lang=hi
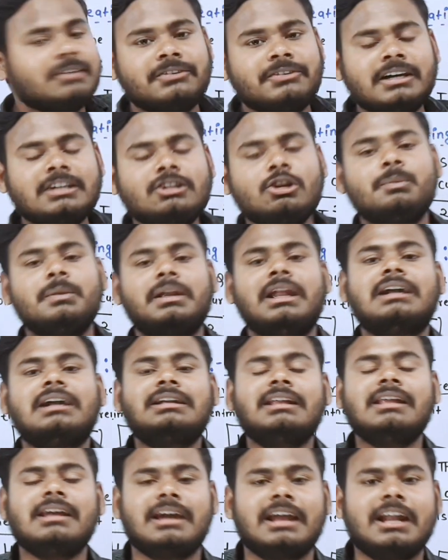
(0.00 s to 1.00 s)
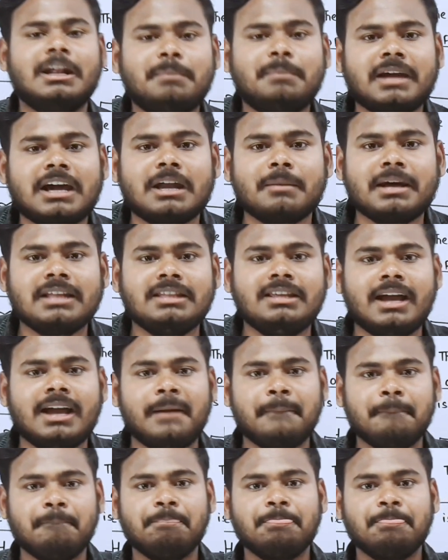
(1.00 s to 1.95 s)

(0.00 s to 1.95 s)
इफेक्ट ऑफ इलेक्ट्रिक करंट पर करवा दिया